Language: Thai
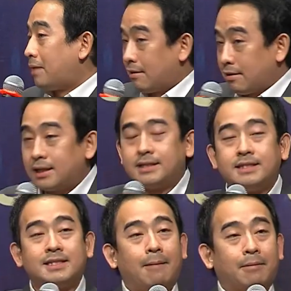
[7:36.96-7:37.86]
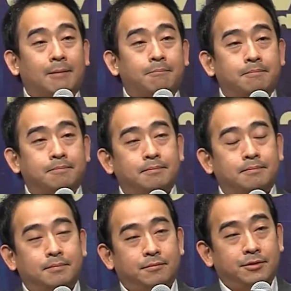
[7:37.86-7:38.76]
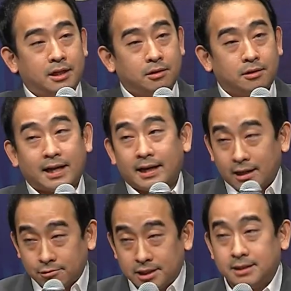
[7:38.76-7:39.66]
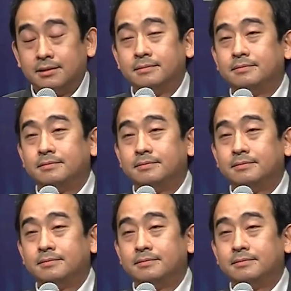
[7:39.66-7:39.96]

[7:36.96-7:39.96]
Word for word: ภารกิจที่3ครับเรื่องของการเข้าถึง